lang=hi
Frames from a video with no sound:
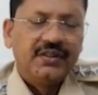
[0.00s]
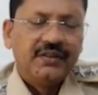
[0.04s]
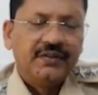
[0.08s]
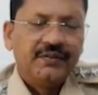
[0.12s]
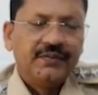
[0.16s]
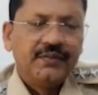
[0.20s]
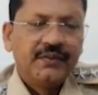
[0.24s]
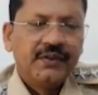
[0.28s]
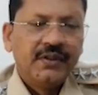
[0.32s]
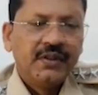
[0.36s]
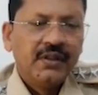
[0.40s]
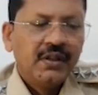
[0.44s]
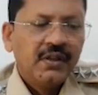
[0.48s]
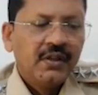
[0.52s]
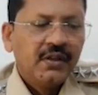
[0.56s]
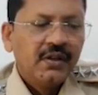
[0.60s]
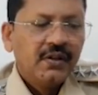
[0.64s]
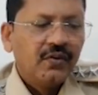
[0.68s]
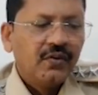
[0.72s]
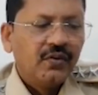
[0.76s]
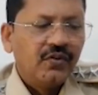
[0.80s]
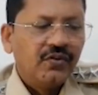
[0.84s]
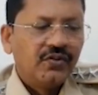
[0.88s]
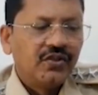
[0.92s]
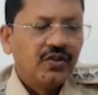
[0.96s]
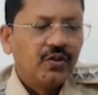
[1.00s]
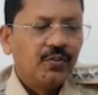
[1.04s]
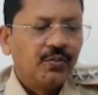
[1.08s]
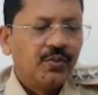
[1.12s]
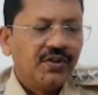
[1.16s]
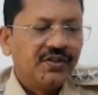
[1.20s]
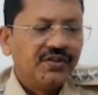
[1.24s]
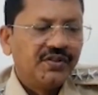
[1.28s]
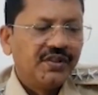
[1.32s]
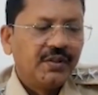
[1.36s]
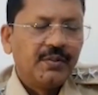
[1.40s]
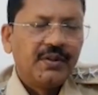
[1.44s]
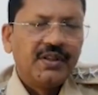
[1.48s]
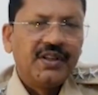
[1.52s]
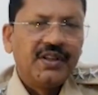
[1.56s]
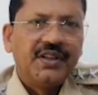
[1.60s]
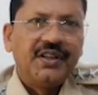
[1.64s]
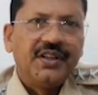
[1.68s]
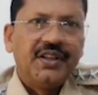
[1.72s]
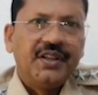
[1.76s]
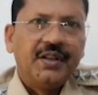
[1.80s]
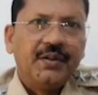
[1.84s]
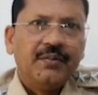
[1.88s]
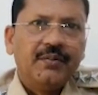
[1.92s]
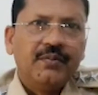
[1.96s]
जीत का उसके ऊपर से हमारे
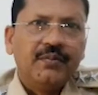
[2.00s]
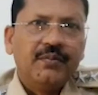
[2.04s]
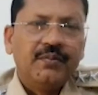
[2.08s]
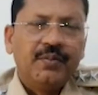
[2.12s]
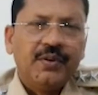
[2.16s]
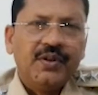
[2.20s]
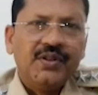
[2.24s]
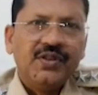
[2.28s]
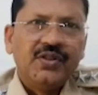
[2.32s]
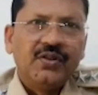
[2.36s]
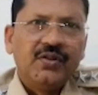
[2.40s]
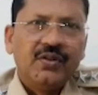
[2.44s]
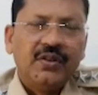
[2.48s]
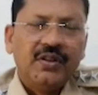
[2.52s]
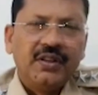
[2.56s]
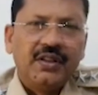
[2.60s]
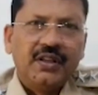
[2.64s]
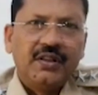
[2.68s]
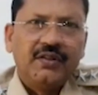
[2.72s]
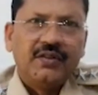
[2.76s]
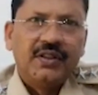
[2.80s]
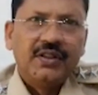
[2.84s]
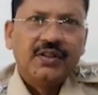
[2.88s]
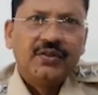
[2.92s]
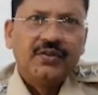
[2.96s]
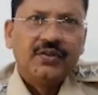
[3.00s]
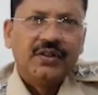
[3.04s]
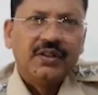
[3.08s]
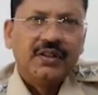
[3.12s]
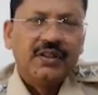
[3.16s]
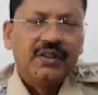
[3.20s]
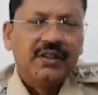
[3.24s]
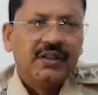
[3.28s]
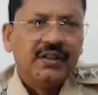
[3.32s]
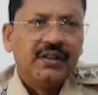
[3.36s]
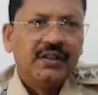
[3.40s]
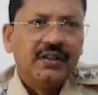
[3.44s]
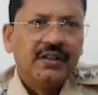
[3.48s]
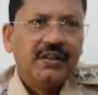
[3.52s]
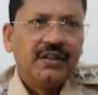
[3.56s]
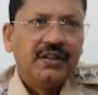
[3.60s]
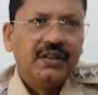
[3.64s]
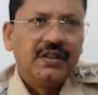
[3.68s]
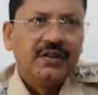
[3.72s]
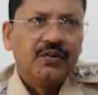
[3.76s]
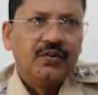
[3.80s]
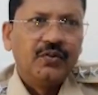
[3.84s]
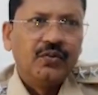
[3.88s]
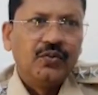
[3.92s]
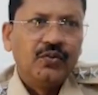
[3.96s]
टीम पंच को लेकर रवाना हो गए
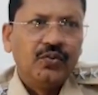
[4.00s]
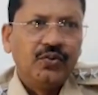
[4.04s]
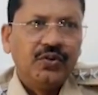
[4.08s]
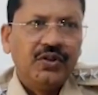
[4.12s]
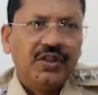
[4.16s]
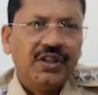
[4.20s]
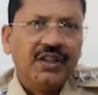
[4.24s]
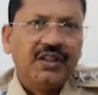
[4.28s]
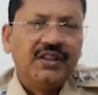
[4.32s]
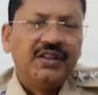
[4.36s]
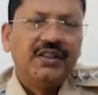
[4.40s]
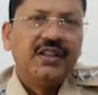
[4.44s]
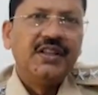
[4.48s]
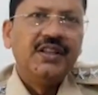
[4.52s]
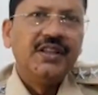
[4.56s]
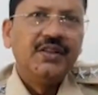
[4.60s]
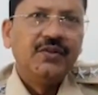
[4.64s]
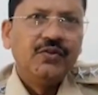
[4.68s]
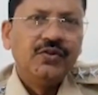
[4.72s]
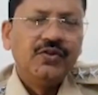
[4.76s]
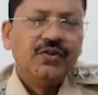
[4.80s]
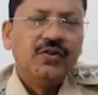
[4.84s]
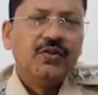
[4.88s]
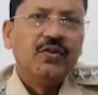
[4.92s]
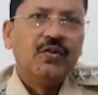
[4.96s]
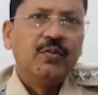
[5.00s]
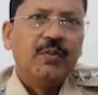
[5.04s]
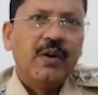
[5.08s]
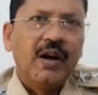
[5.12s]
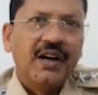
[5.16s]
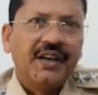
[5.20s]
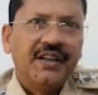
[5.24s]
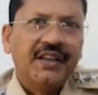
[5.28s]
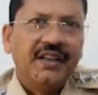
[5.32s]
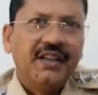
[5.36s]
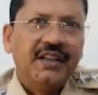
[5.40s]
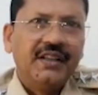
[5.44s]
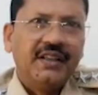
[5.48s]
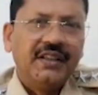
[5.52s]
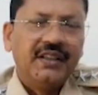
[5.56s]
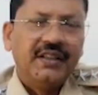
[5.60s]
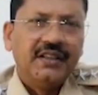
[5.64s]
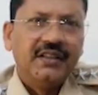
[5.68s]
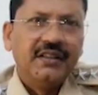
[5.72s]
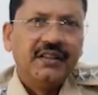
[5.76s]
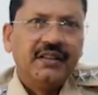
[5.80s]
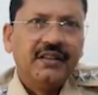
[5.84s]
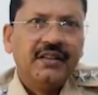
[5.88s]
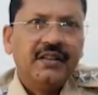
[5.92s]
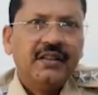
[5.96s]
लेकिन उनको देखते ही कुछ लोग भागने लगे
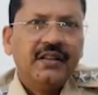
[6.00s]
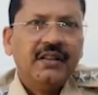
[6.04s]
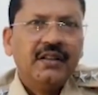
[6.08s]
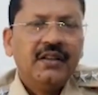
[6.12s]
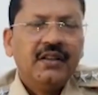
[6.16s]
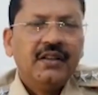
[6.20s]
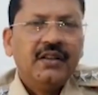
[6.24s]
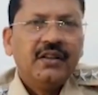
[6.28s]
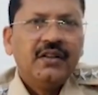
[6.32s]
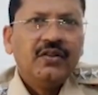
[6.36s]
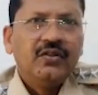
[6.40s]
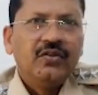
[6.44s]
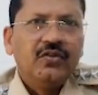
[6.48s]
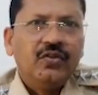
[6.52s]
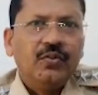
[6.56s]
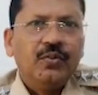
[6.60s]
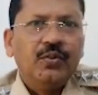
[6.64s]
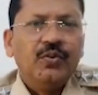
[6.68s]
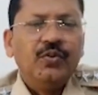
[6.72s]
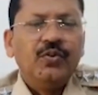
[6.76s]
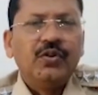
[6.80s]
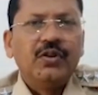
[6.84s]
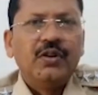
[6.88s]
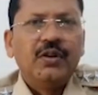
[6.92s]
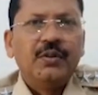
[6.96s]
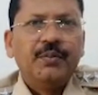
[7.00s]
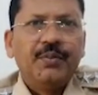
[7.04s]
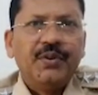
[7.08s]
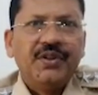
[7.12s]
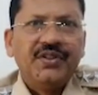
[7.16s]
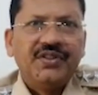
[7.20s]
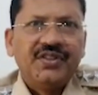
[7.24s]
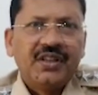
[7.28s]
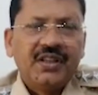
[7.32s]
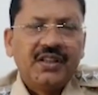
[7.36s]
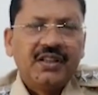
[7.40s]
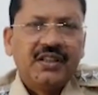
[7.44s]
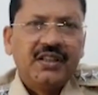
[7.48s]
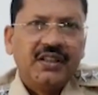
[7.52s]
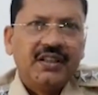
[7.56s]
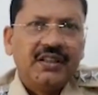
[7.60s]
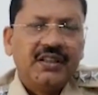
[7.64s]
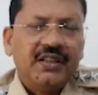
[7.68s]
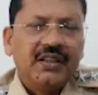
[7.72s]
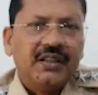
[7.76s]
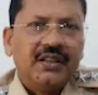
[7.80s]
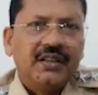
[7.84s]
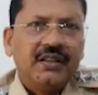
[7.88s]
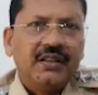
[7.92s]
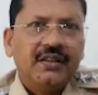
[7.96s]
हैं तो भी उनका पीछा
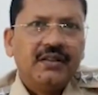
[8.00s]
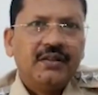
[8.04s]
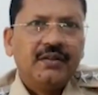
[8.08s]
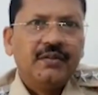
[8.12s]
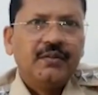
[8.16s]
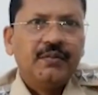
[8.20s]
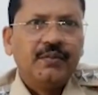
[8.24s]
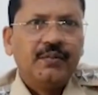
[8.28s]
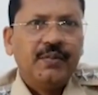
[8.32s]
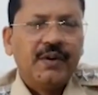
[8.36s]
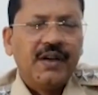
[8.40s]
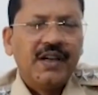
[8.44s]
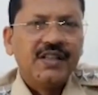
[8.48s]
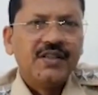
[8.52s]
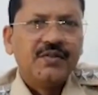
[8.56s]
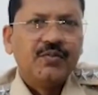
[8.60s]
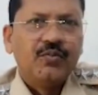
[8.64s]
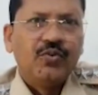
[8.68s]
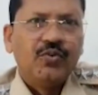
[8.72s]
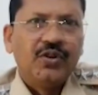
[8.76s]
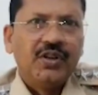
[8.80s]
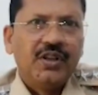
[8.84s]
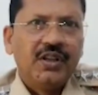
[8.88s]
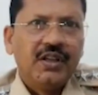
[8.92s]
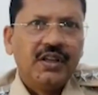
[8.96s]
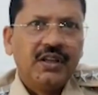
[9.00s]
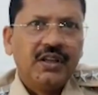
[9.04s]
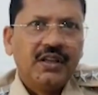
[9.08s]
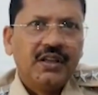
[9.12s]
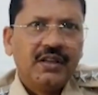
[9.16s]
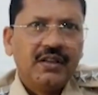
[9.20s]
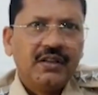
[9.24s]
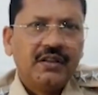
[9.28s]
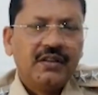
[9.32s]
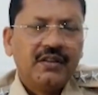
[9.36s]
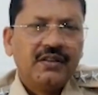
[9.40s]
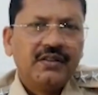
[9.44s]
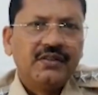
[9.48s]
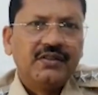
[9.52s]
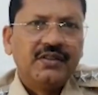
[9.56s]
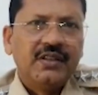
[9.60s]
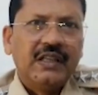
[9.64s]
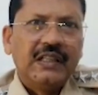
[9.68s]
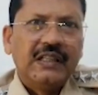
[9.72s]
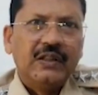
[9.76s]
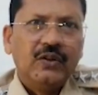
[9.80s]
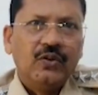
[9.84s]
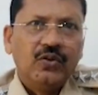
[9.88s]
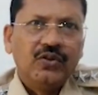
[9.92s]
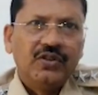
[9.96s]
करके पांच मुर्गे
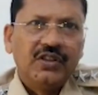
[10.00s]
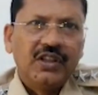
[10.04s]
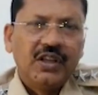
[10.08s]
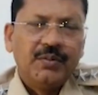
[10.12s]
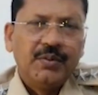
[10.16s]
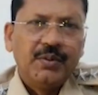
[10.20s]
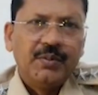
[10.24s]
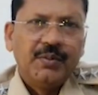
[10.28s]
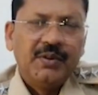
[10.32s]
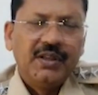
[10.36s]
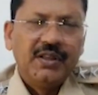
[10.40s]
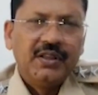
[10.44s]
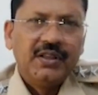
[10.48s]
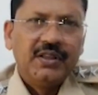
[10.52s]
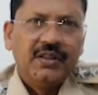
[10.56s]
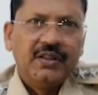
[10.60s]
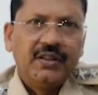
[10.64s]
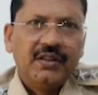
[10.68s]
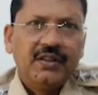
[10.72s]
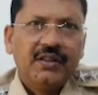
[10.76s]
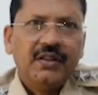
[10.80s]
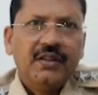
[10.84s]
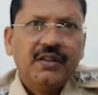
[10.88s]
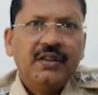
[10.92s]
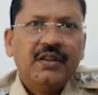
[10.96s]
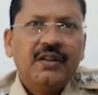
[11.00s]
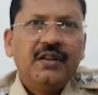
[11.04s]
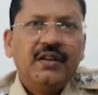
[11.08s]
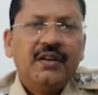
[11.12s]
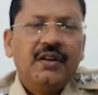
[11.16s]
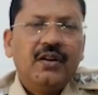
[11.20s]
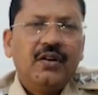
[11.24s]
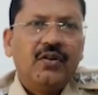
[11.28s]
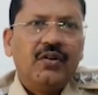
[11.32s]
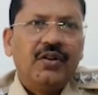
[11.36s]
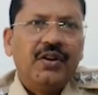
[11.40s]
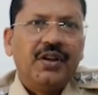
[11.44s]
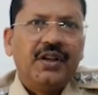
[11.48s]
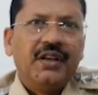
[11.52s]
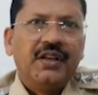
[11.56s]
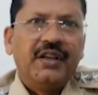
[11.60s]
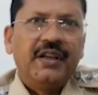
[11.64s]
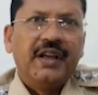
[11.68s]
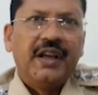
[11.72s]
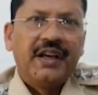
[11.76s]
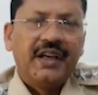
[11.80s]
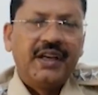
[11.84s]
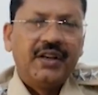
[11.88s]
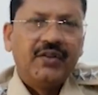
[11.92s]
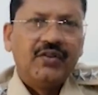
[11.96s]
सात लोग ताबे में लिए और एक
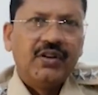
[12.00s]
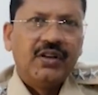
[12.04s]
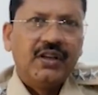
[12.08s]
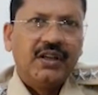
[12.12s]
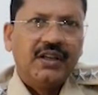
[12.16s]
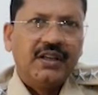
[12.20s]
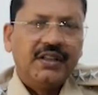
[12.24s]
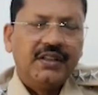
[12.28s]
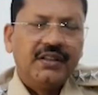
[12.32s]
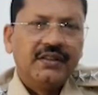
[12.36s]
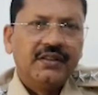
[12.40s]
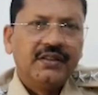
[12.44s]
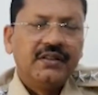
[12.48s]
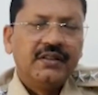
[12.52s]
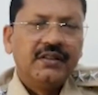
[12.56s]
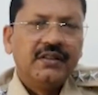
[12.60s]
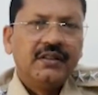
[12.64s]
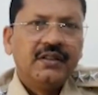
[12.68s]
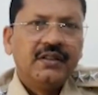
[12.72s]
एक्टिवा गाड़ी